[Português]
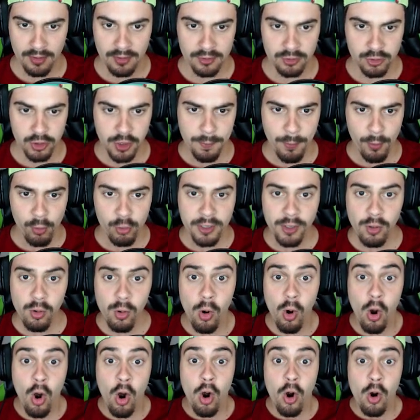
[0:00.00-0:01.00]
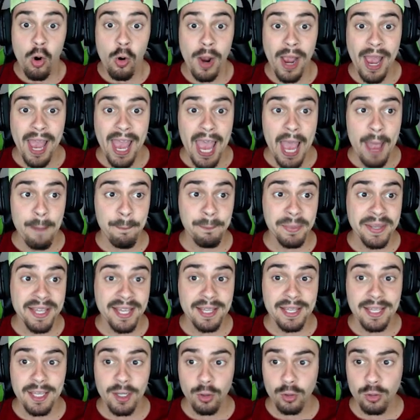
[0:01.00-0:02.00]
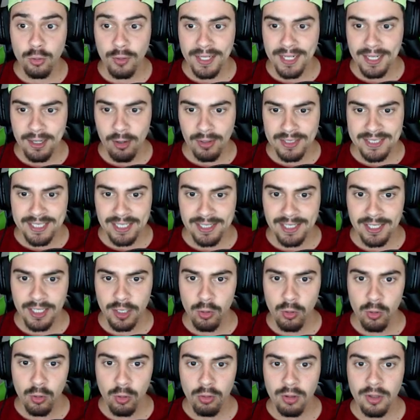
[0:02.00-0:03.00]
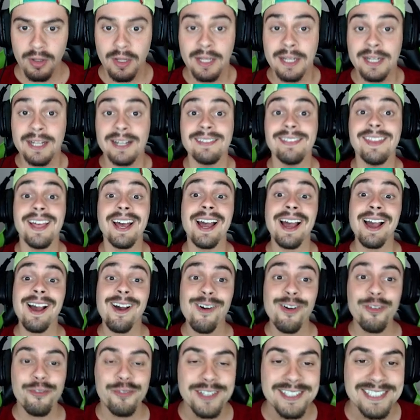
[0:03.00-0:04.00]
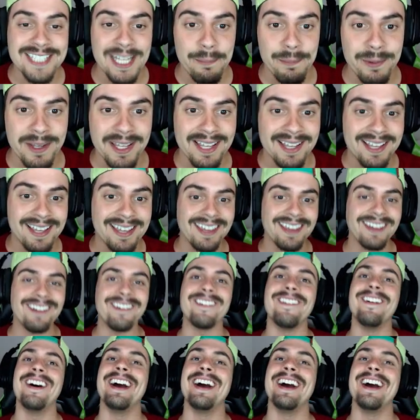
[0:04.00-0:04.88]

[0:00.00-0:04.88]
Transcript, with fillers: Triple kill. Epic kill, não é nem quadra kill. Não, eu fiz epic kill.